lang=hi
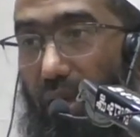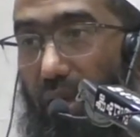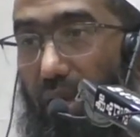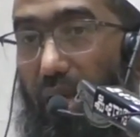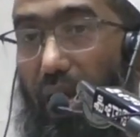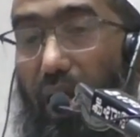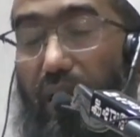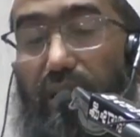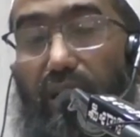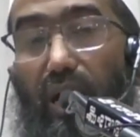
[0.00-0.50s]

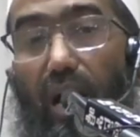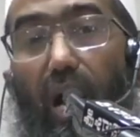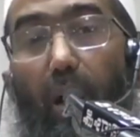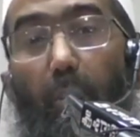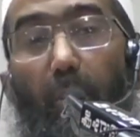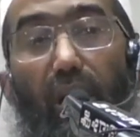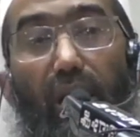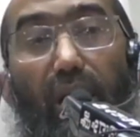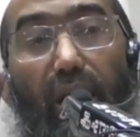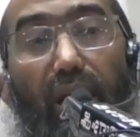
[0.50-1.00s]
लिहाजा
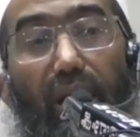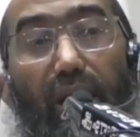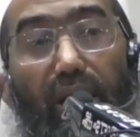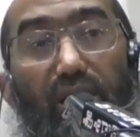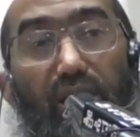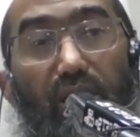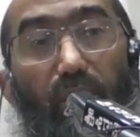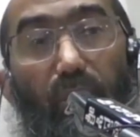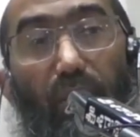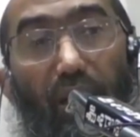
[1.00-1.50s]
अमल
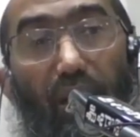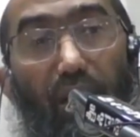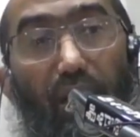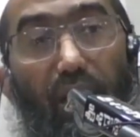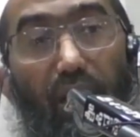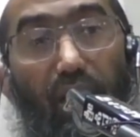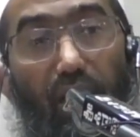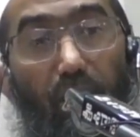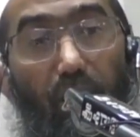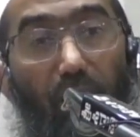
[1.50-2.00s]
करने से
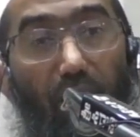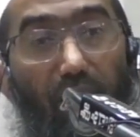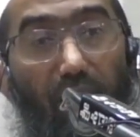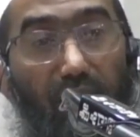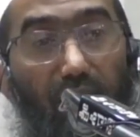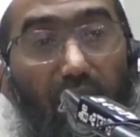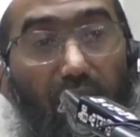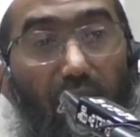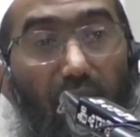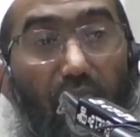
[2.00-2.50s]
पहले इल्म
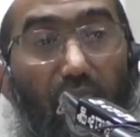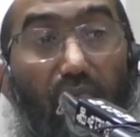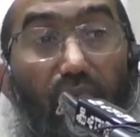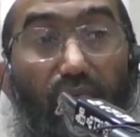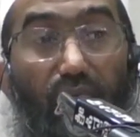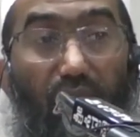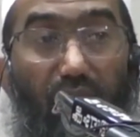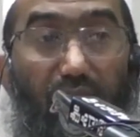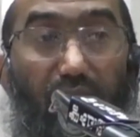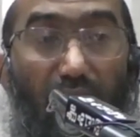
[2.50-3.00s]
हासिल
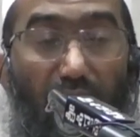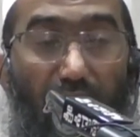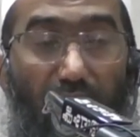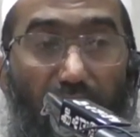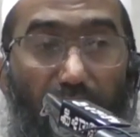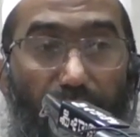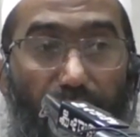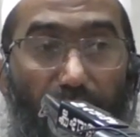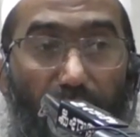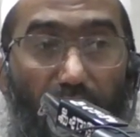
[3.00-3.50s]
करना फ़र्ज़
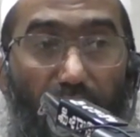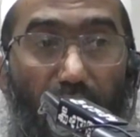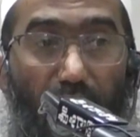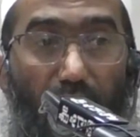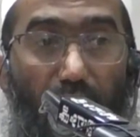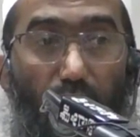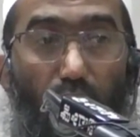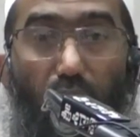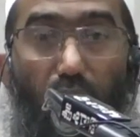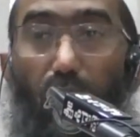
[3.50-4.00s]
है
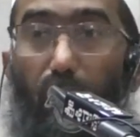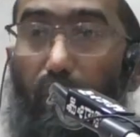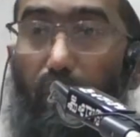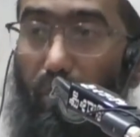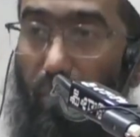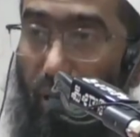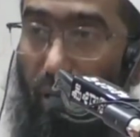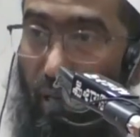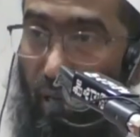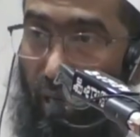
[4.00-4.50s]
तो हम
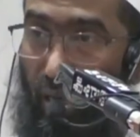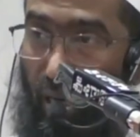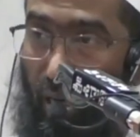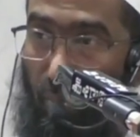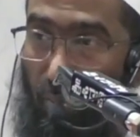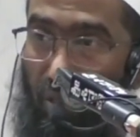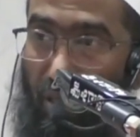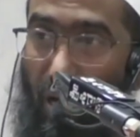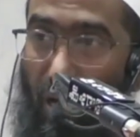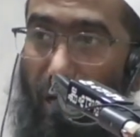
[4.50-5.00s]

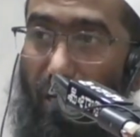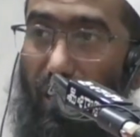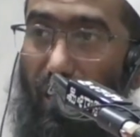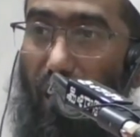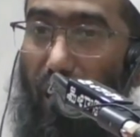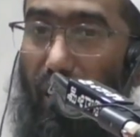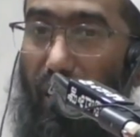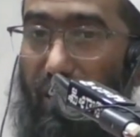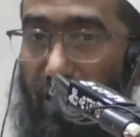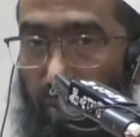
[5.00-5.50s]
रमदान
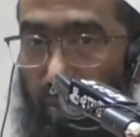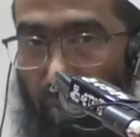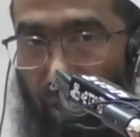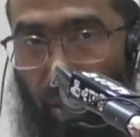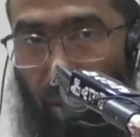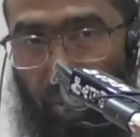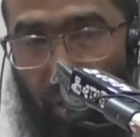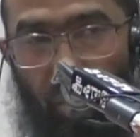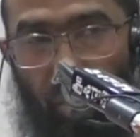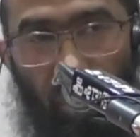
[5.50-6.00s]
के आने से
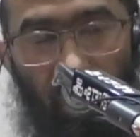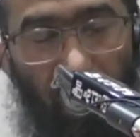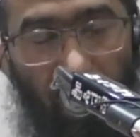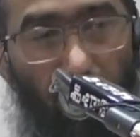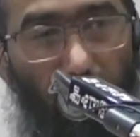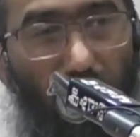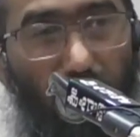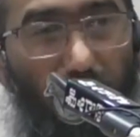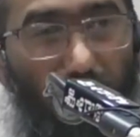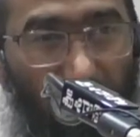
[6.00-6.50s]
पहले अभी एक
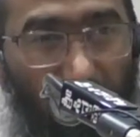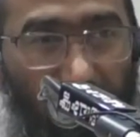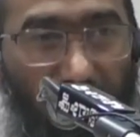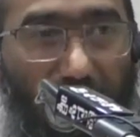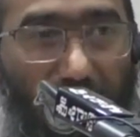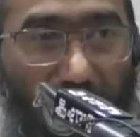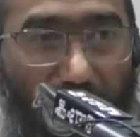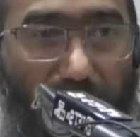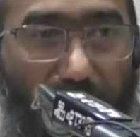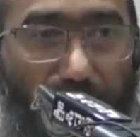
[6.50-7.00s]
महीना हमारे पास
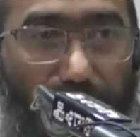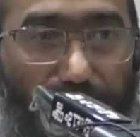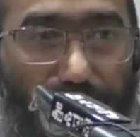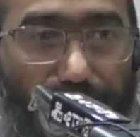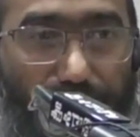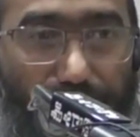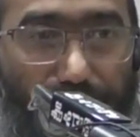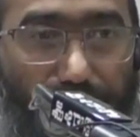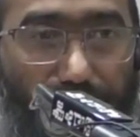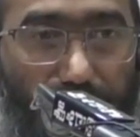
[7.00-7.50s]
है
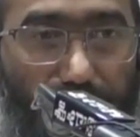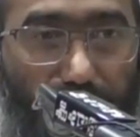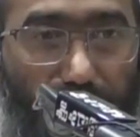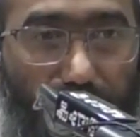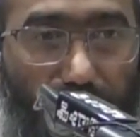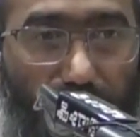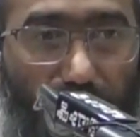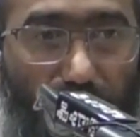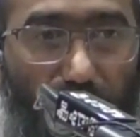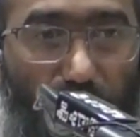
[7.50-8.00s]

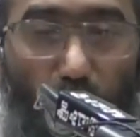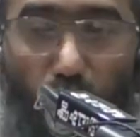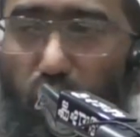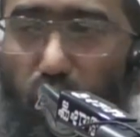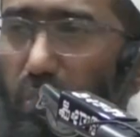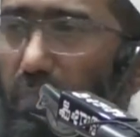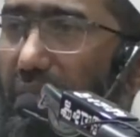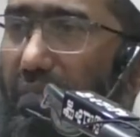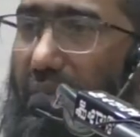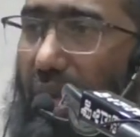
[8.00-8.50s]
जो
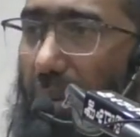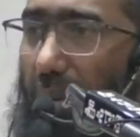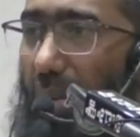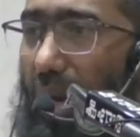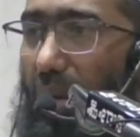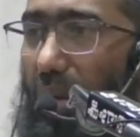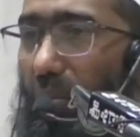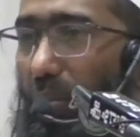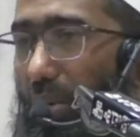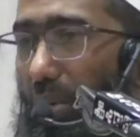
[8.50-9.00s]
जो मसाइल
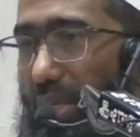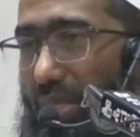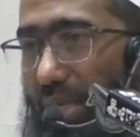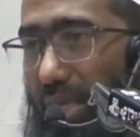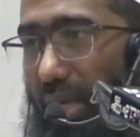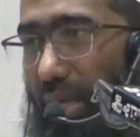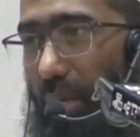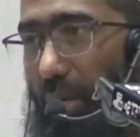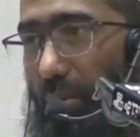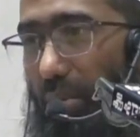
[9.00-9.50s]
मालूम होने
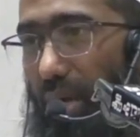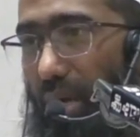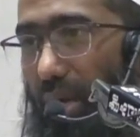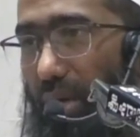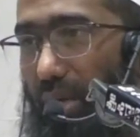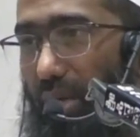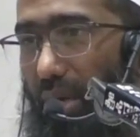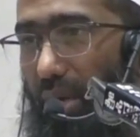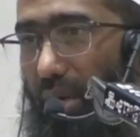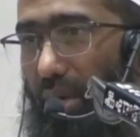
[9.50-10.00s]
चाहिए
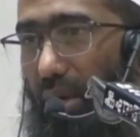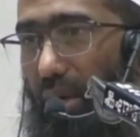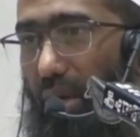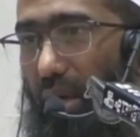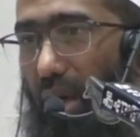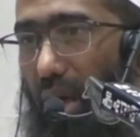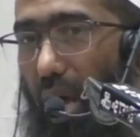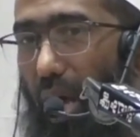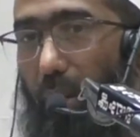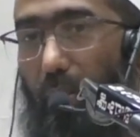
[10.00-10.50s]
रमदान के
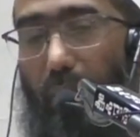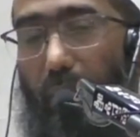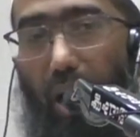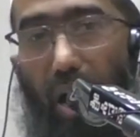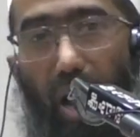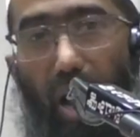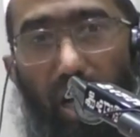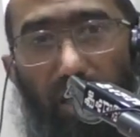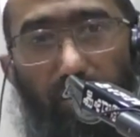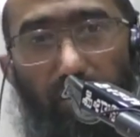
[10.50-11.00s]
हम
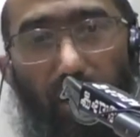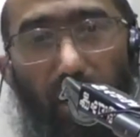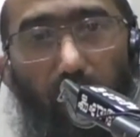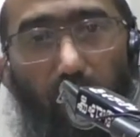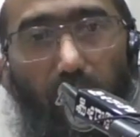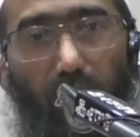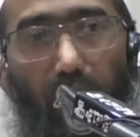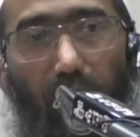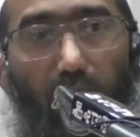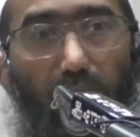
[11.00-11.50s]
आज
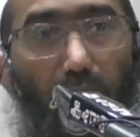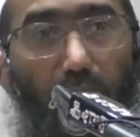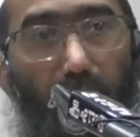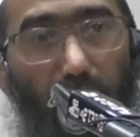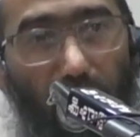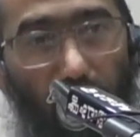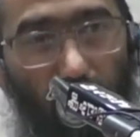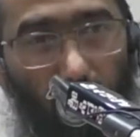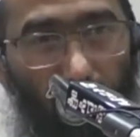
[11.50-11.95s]
मालूम करें कब मालूम